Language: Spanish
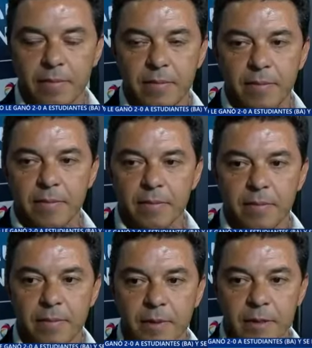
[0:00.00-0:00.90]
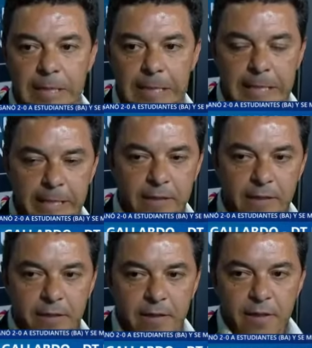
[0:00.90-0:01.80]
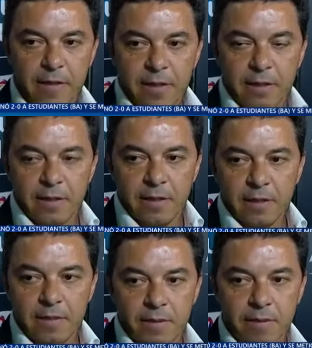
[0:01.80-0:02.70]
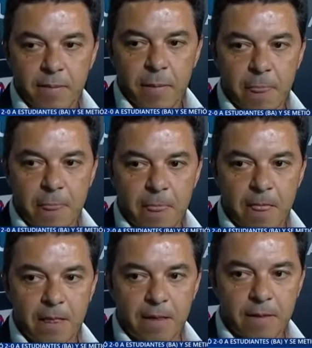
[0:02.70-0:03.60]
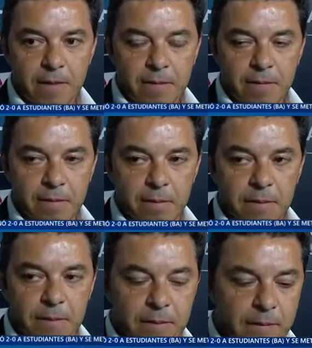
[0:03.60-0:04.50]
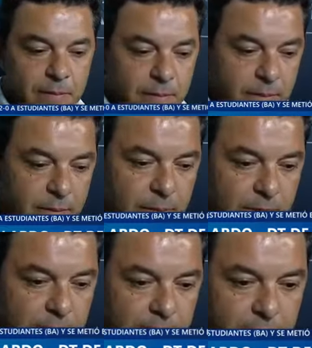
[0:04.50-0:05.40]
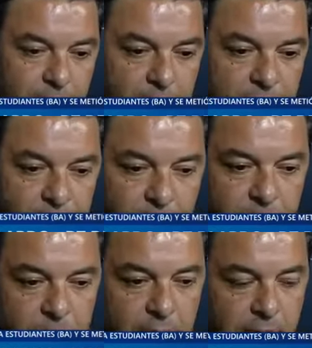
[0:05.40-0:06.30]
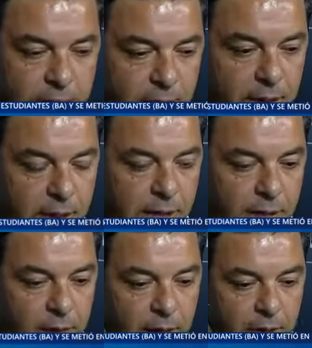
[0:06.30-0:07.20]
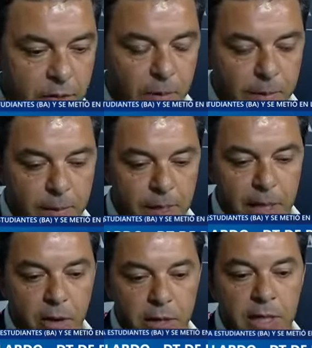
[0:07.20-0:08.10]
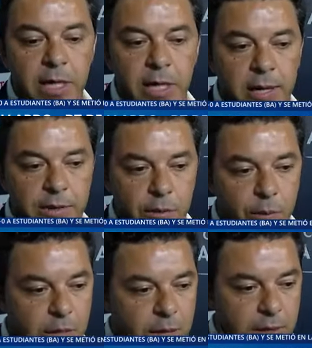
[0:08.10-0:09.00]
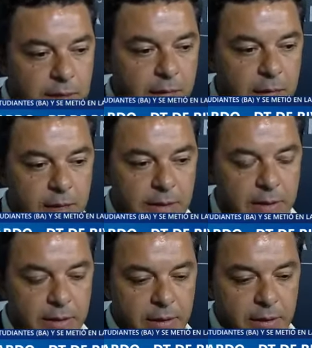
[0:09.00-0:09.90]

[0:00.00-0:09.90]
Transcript: cómo, funcionó la cabeza y cuán liberado está el plantel ahora que logró también el otro objetivo de la final de la Copa Argentina. Sí, sí, eh, yo me quiero detener en eso porque a veces